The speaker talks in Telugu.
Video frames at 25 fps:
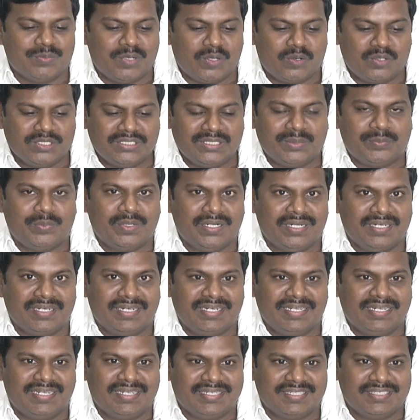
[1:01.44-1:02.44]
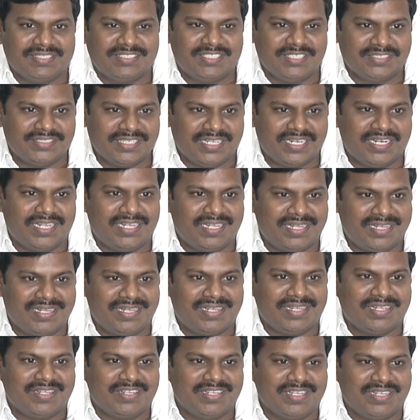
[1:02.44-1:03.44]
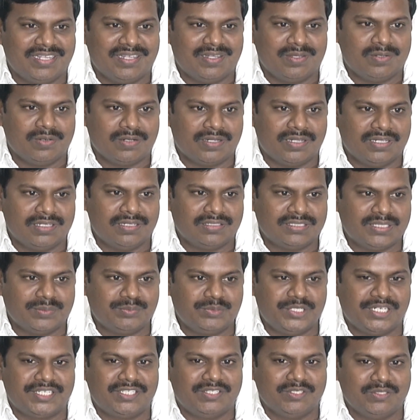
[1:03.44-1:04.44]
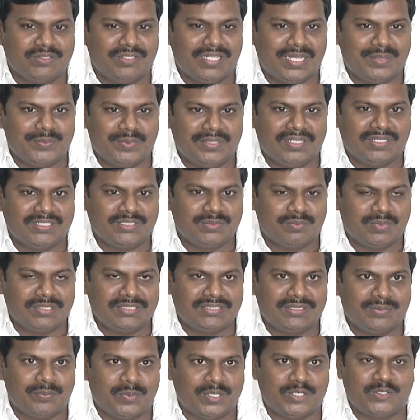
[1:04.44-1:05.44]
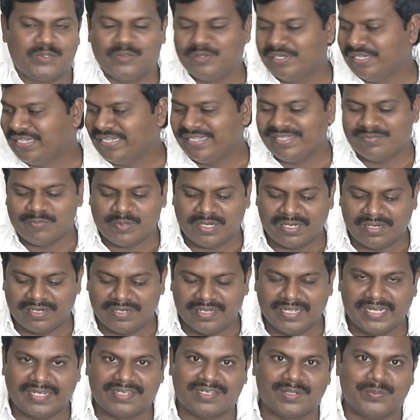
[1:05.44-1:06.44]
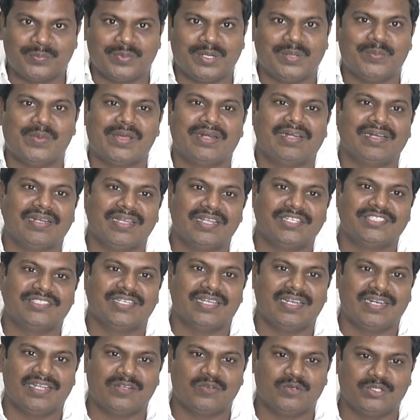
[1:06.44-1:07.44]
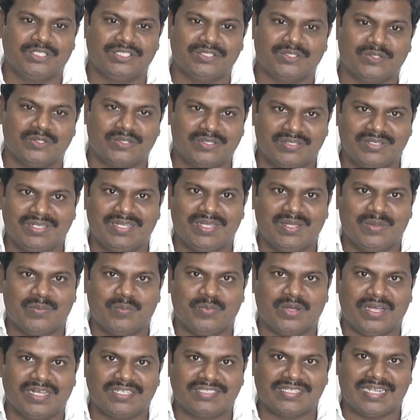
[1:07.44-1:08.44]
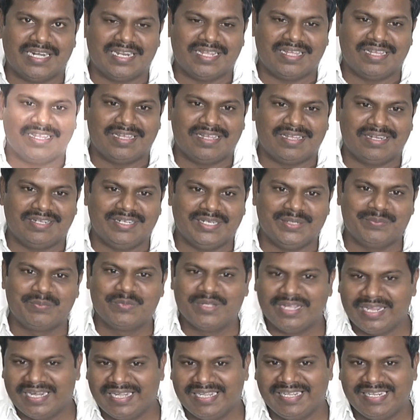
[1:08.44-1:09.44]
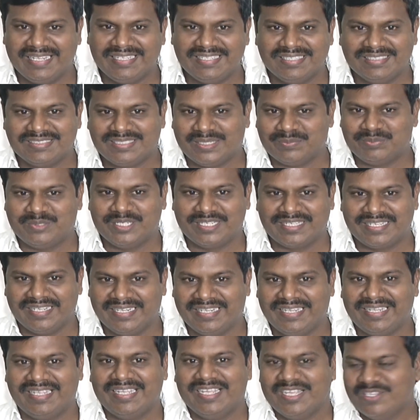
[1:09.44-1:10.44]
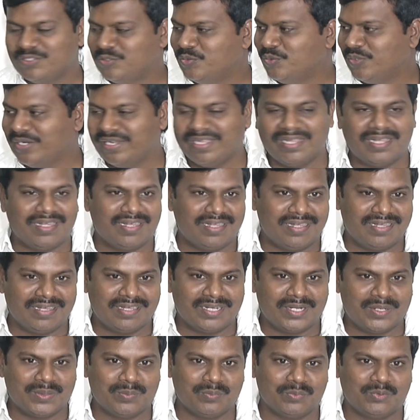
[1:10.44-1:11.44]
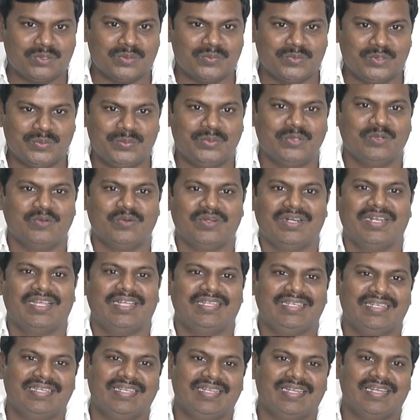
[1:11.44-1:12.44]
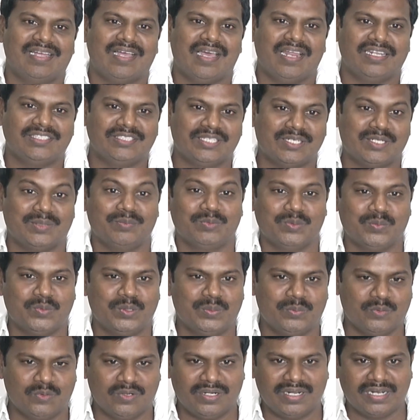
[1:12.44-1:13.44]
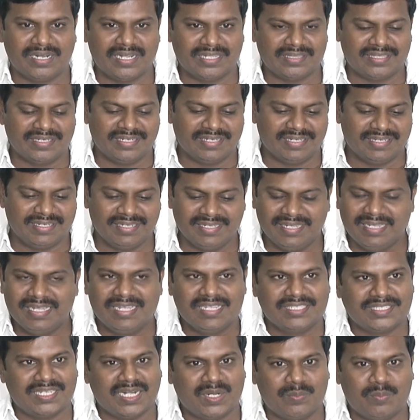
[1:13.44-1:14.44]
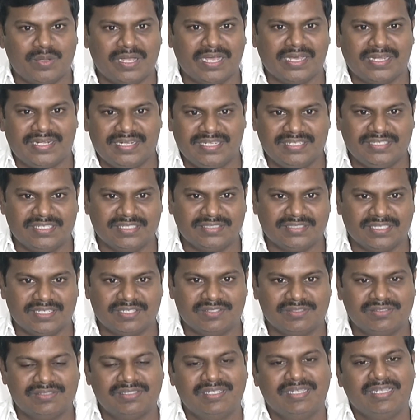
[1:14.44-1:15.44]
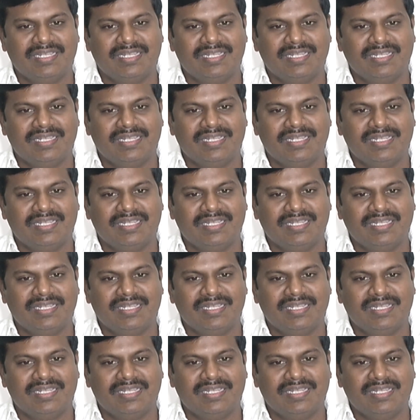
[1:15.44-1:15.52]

సినిమా గురించి చెప్పాలంటే చాలా సబ్జెక్టు దాని మీద నుంచి మంచి పట్టుంది మన డైరెక్టర్ ప్రేమారణ్ గారు చాలా కృషితో బాగా చాలా డీప్గా వెళ్ళి సబ్జెక్ట్ని సూర్యగ్రహణంతో ముడిపడి ఉన్న ఈ కాలచక్రంతో ముడిపడి ఉన్న కథని చాలా బాగా రెడీ చేశారు